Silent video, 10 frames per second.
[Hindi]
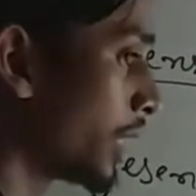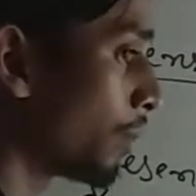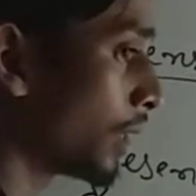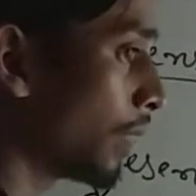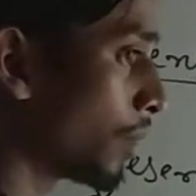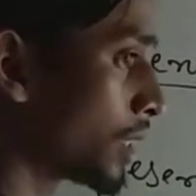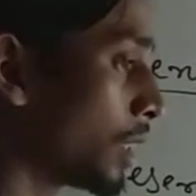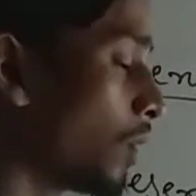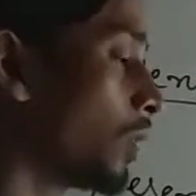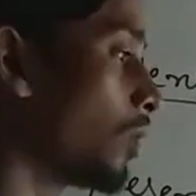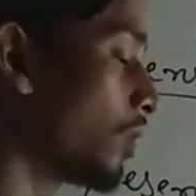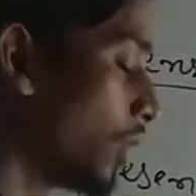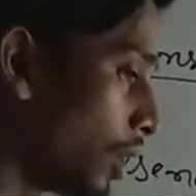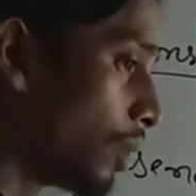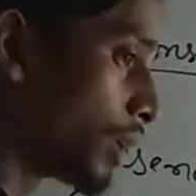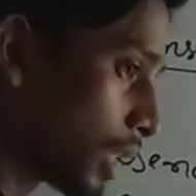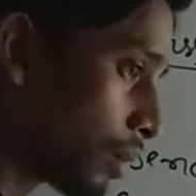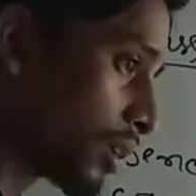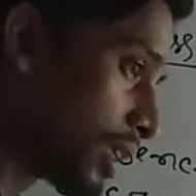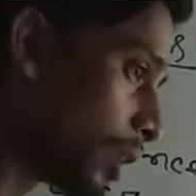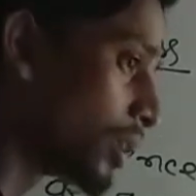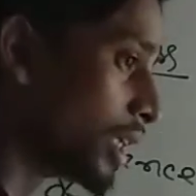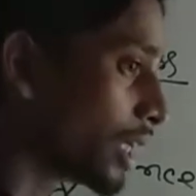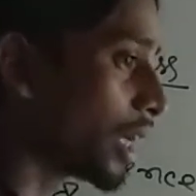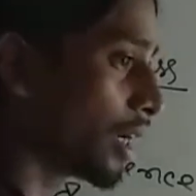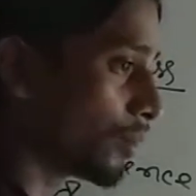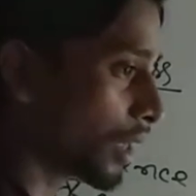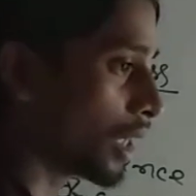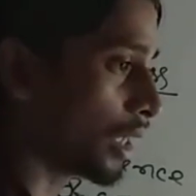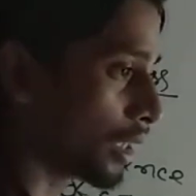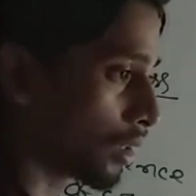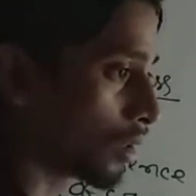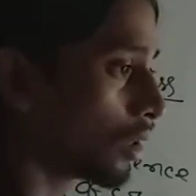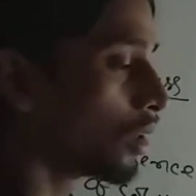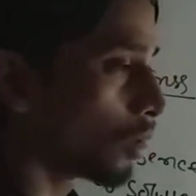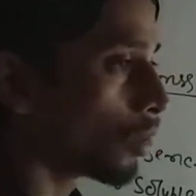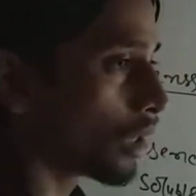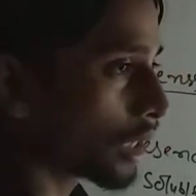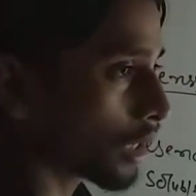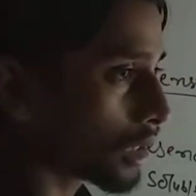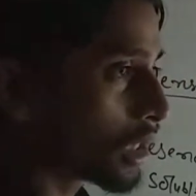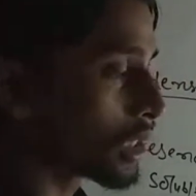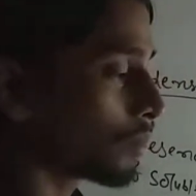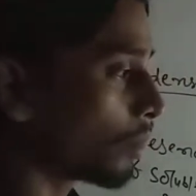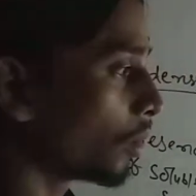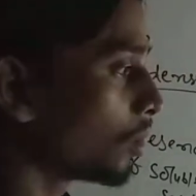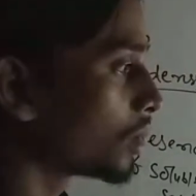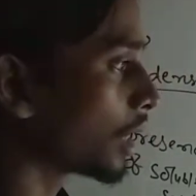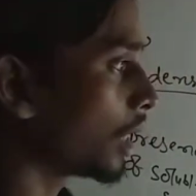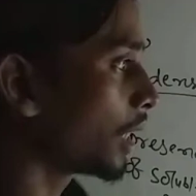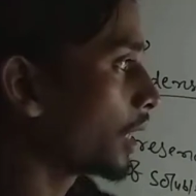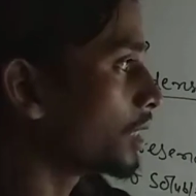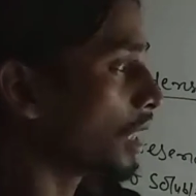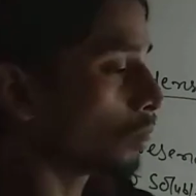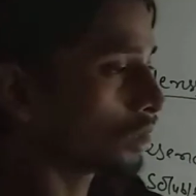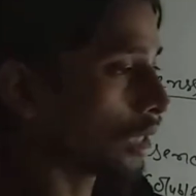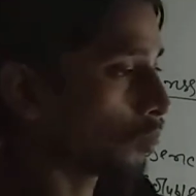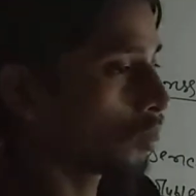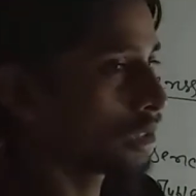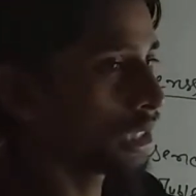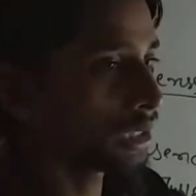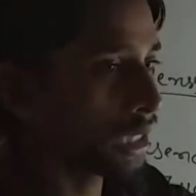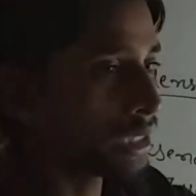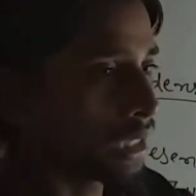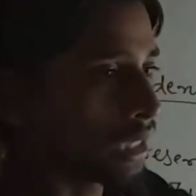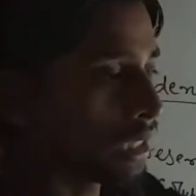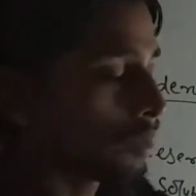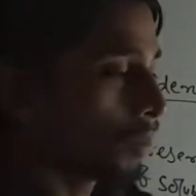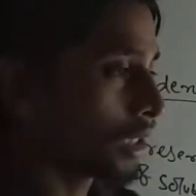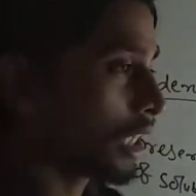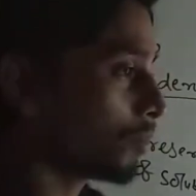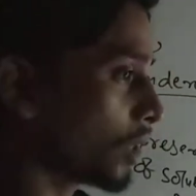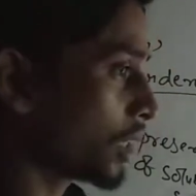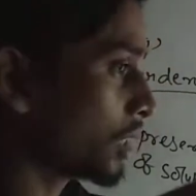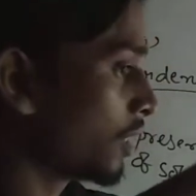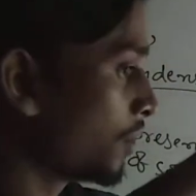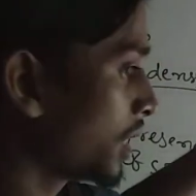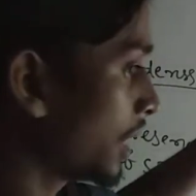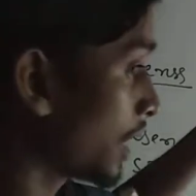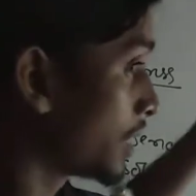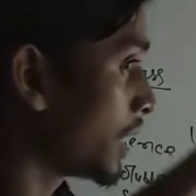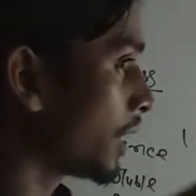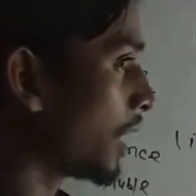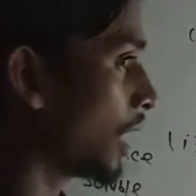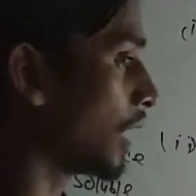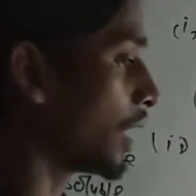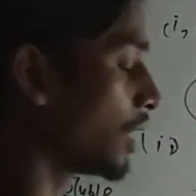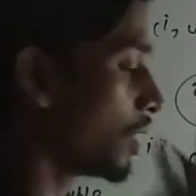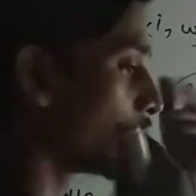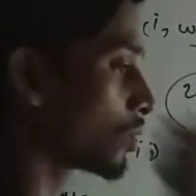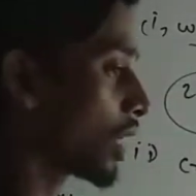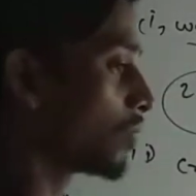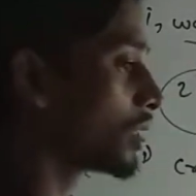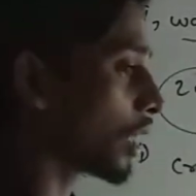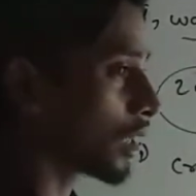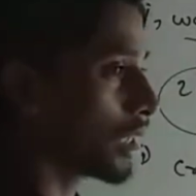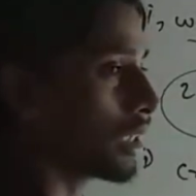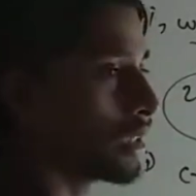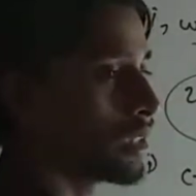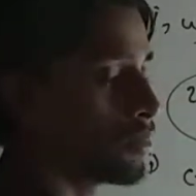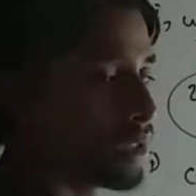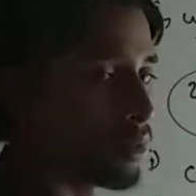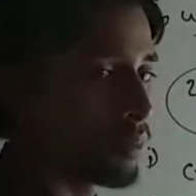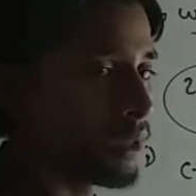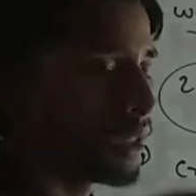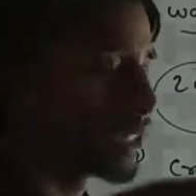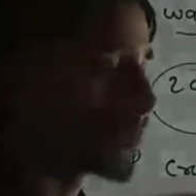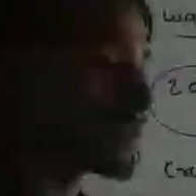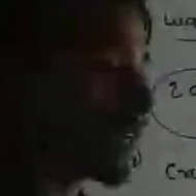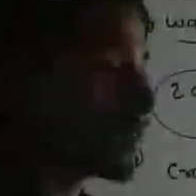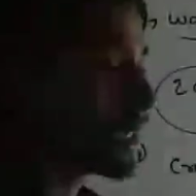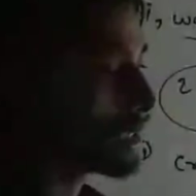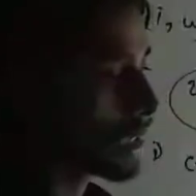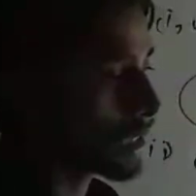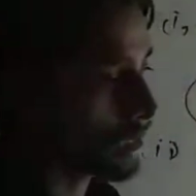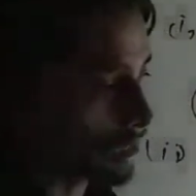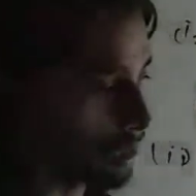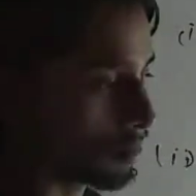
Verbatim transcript: है पंद्रह परसेंट हुआ तो मतलब चलो ठीक है काम कर लेंगे कोई अदर कंस्ट्रक्शन में हम लोग यूज़ कर लेंगे जहाँ उतना हमको स्ट्रेंथ नहीं चाहिए यदि पचास परसेंट सर्विस एरिया का छेक रहा है तो उसका यूज़ करना ही नहीं है बिल्डिंग से उसका यूज नहीं किया जाता है तो